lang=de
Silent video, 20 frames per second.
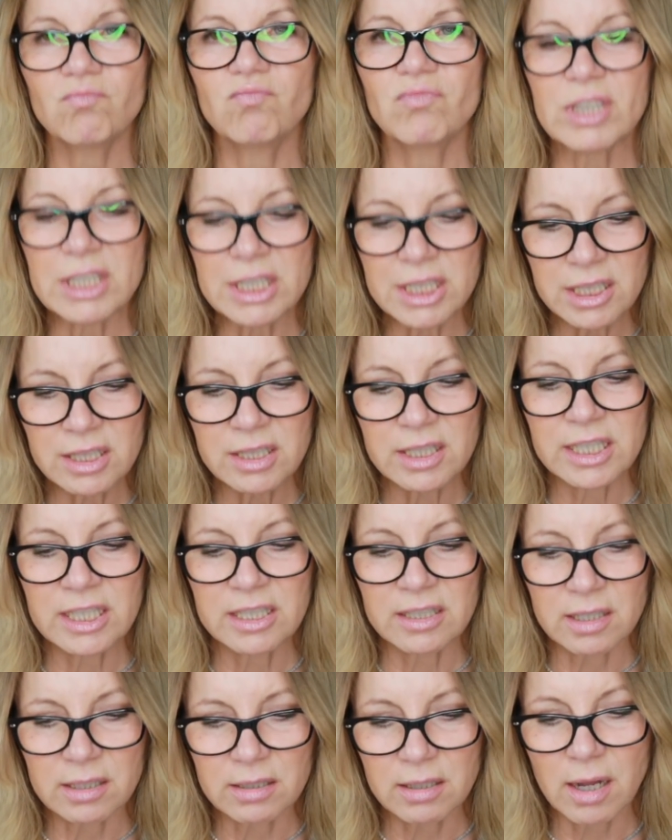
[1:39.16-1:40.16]
Das ist er
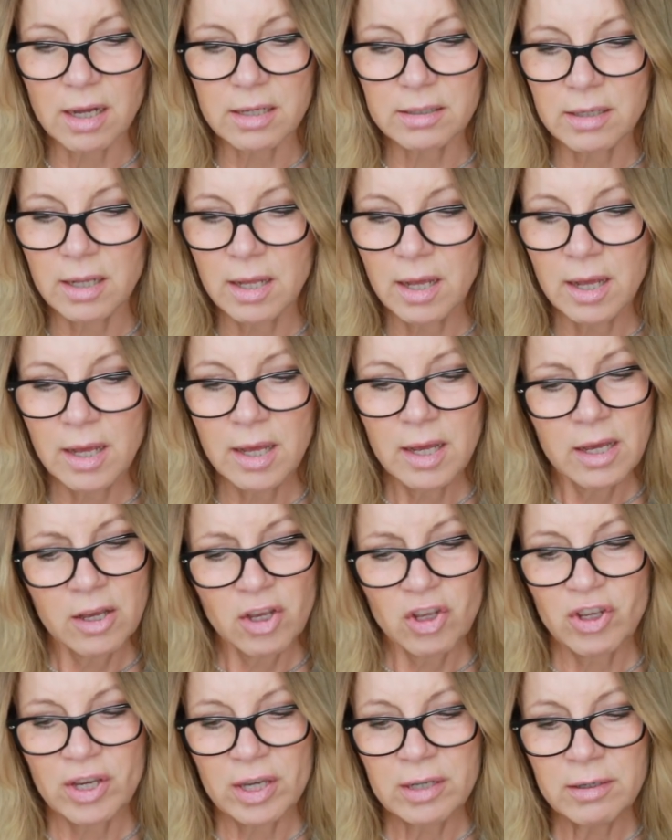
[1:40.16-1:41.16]
in der Tat.
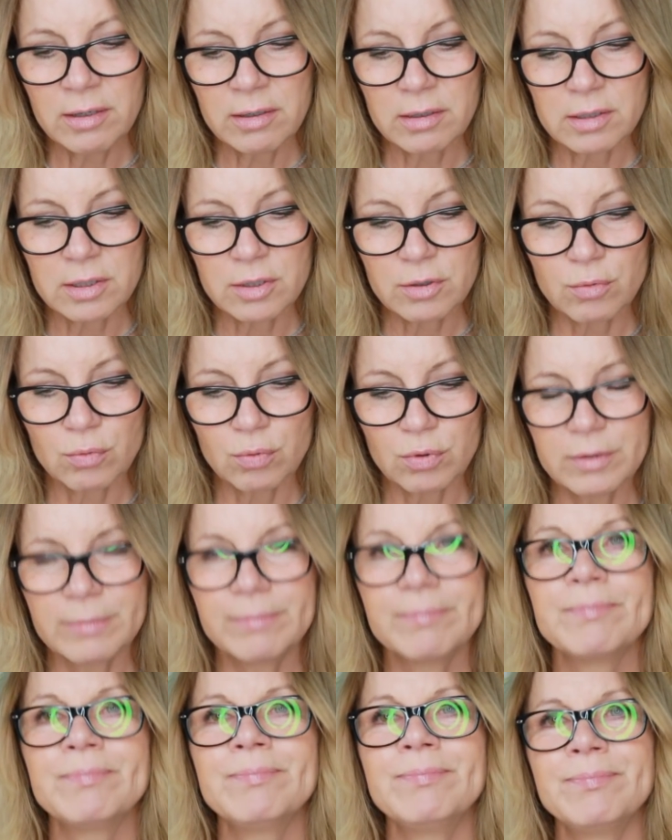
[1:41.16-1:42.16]
Ich kenne ihn ganz gut.
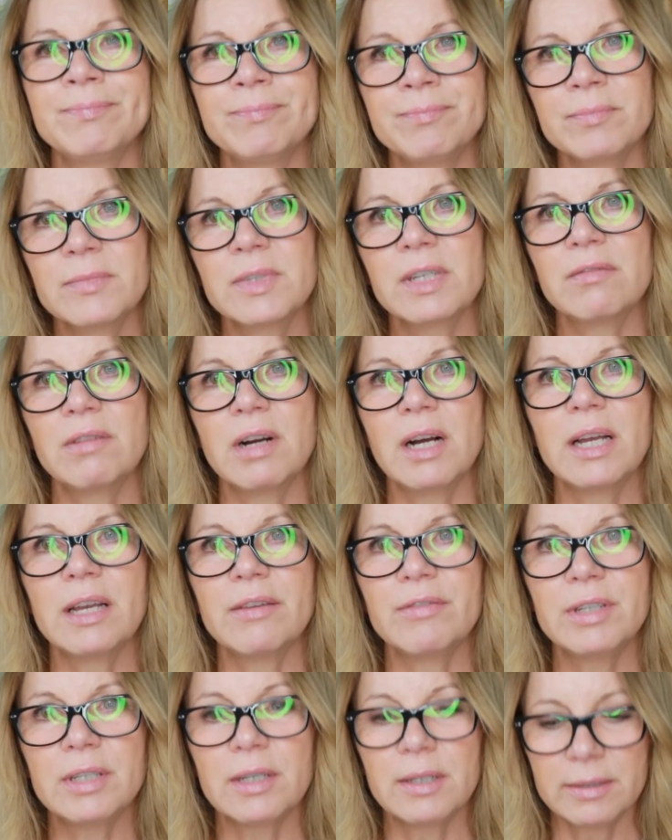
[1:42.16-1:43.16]
Hm, da war
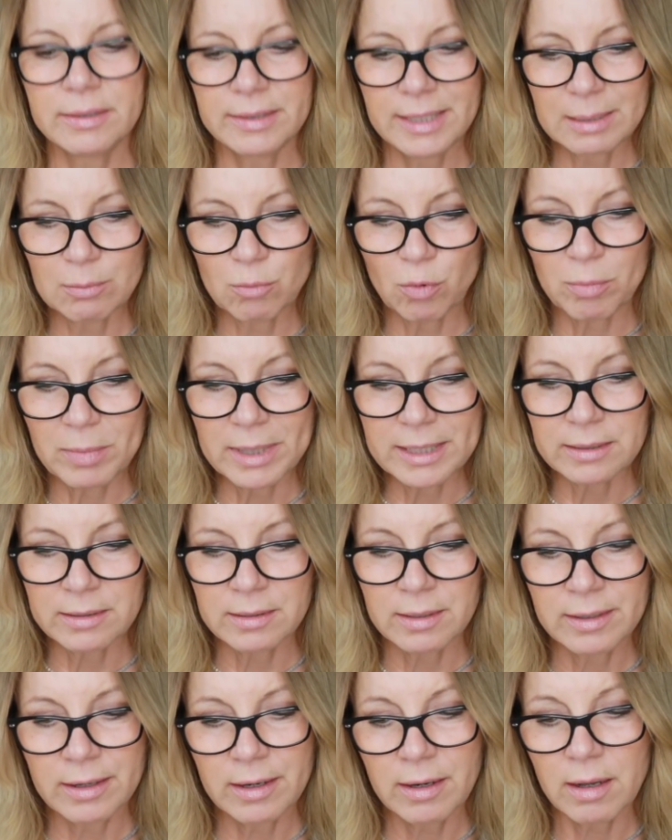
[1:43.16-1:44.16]
er wieder, der
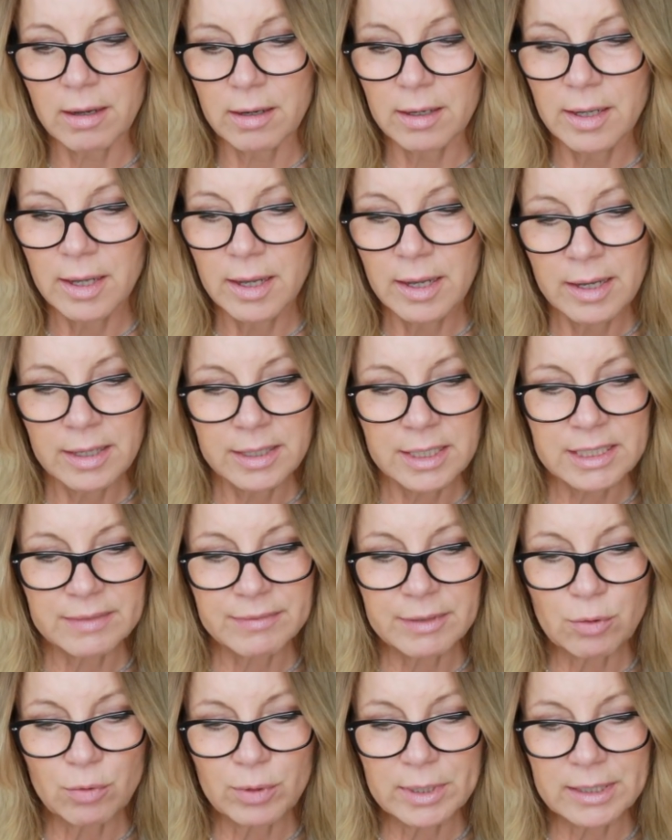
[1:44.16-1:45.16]
Moment. Klar, dass
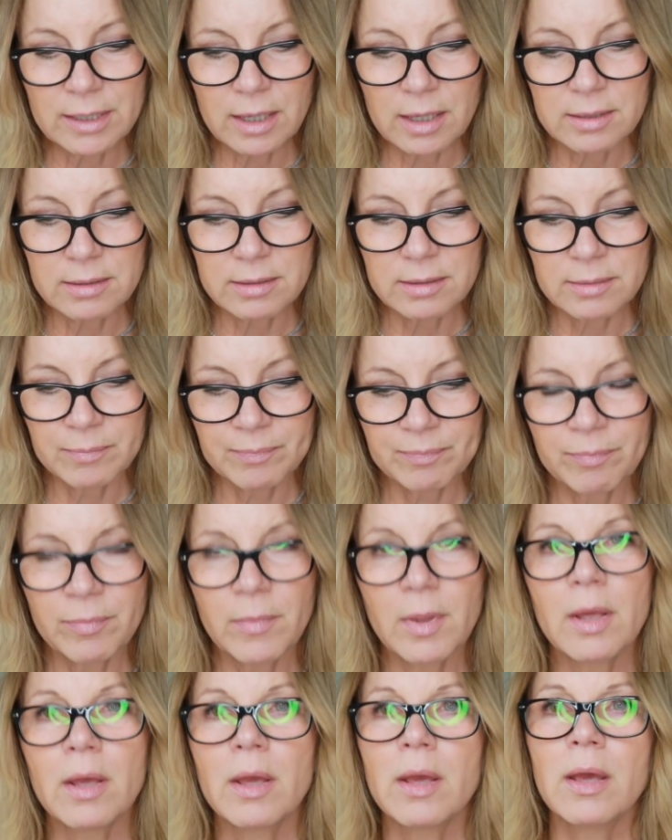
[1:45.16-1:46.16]
Vico ihn kannte.
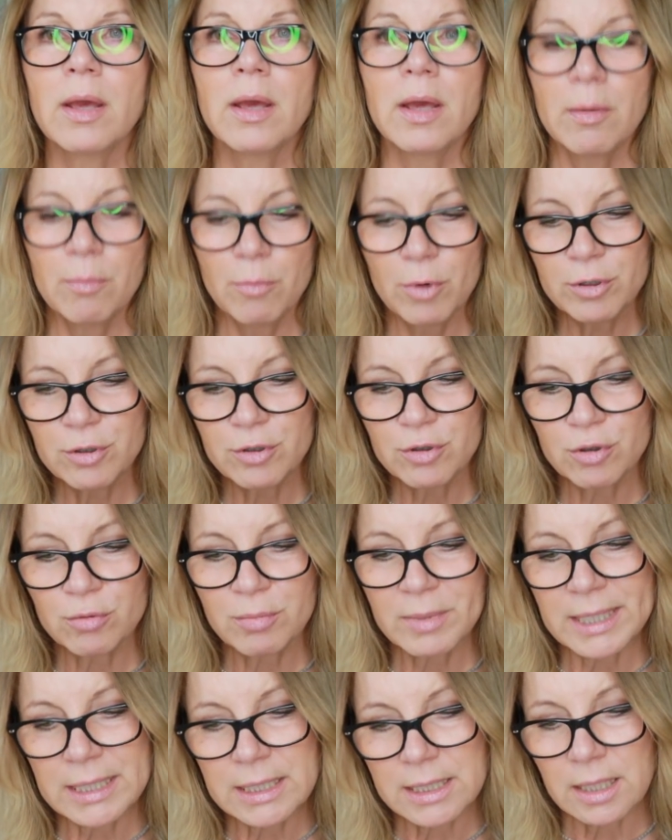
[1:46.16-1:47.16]
Möchtest du
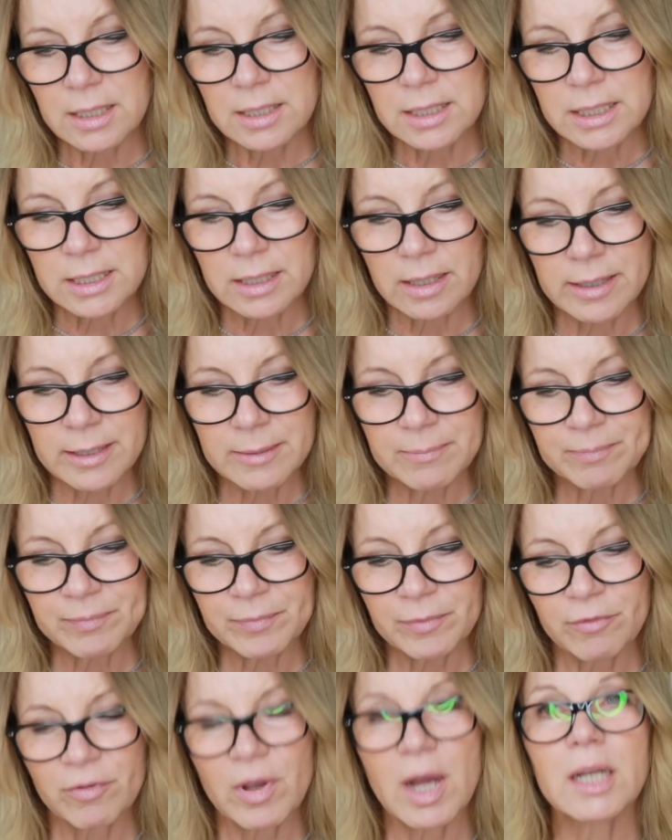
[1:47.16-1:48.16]
mir jetzt alles
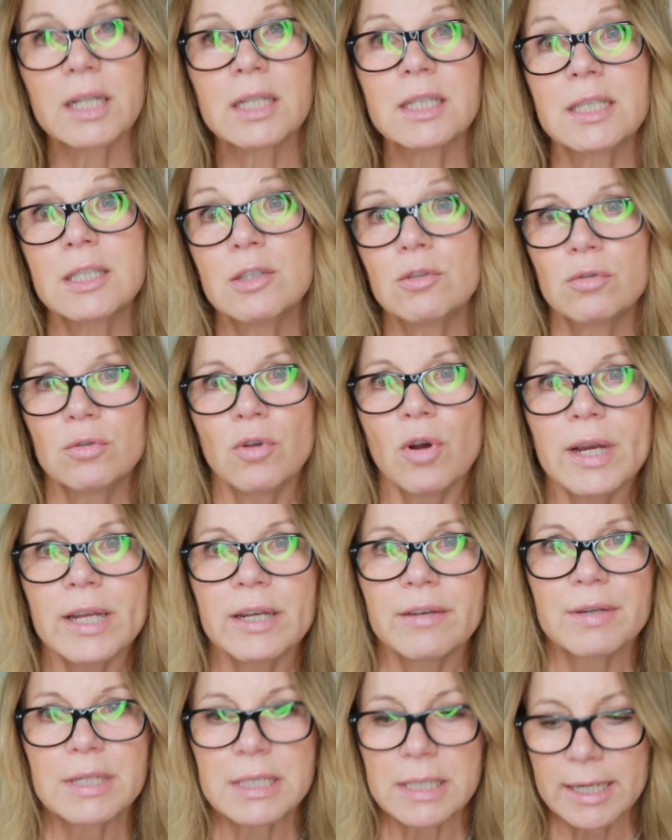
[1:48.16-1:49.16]
zeigen? fragte sie nun doch
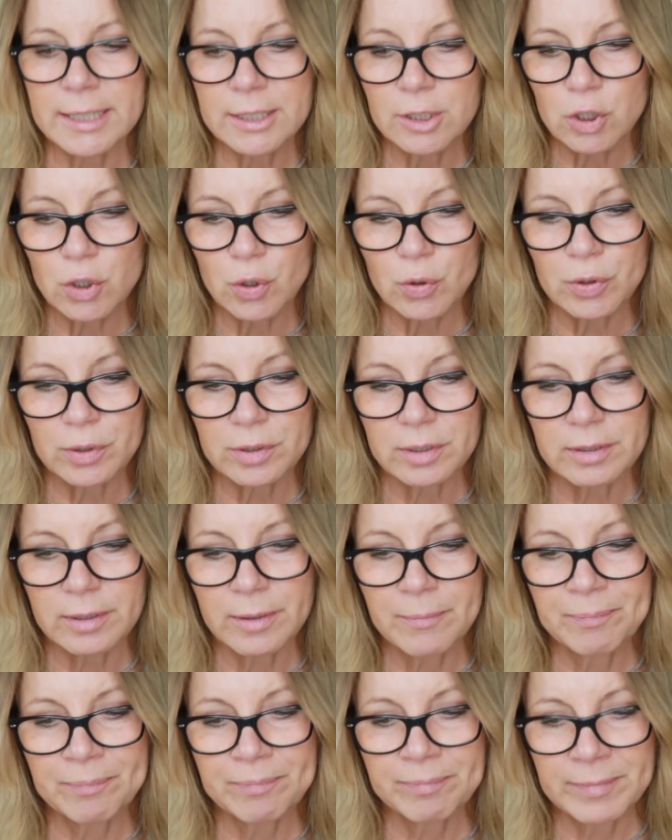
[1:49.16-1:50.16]
etwas eingeschüchtert.
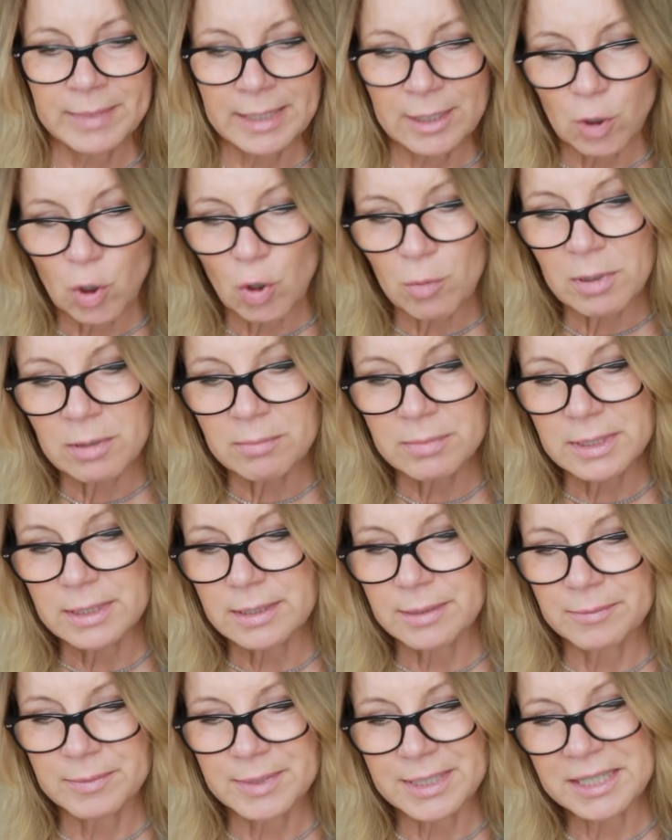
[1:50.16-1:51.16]
Na dann komm mal
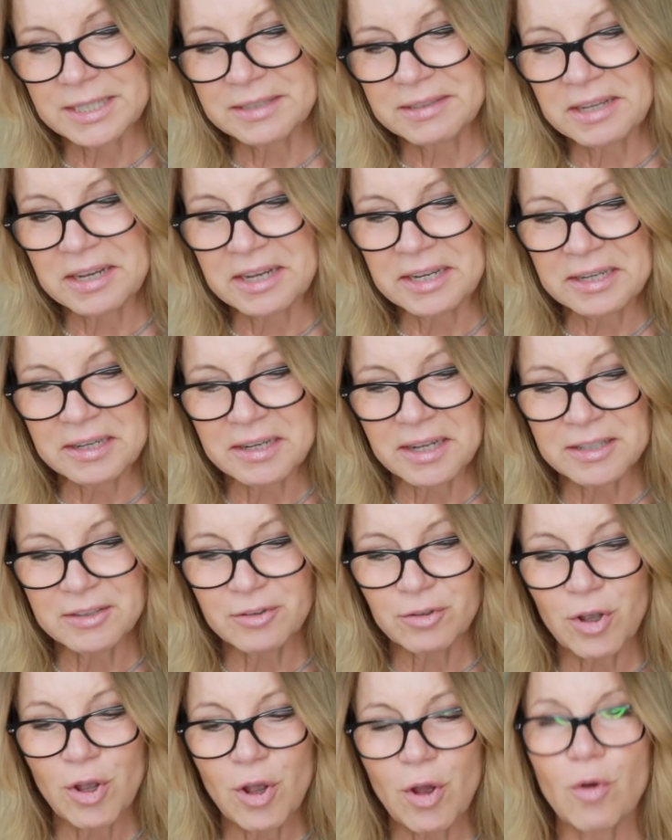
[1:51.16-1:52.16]
mit, sagte er
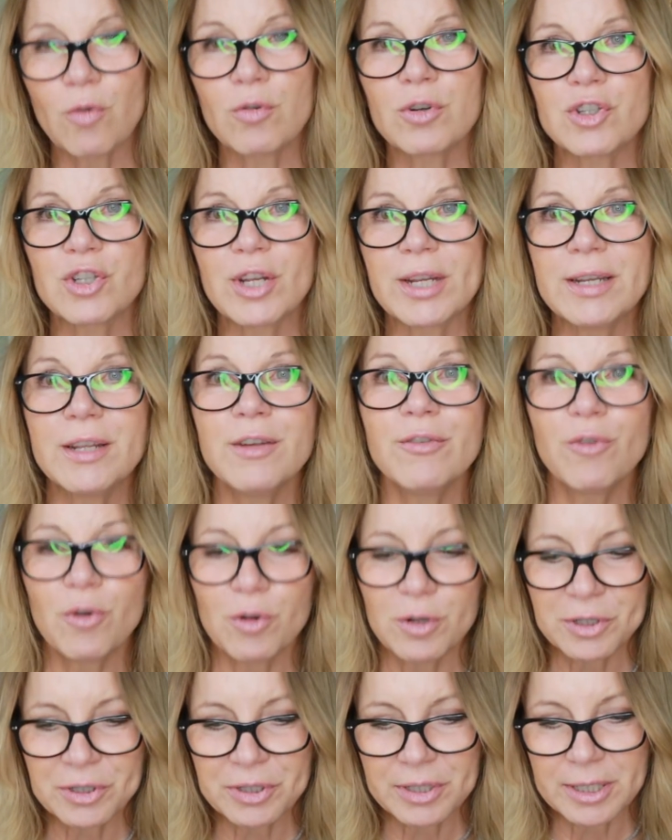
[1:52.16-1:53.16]
einladend und Jenny
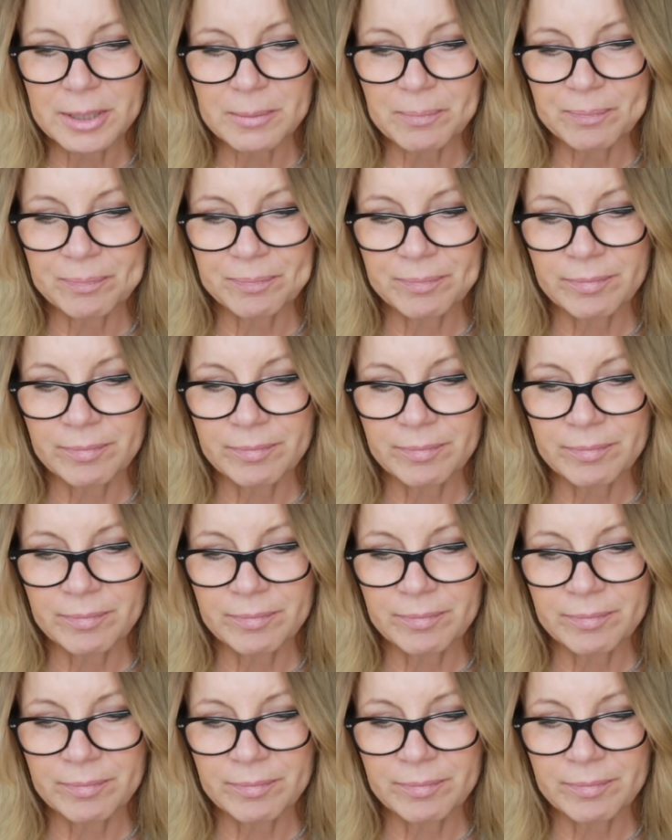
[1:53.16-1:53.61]
folgte ihm.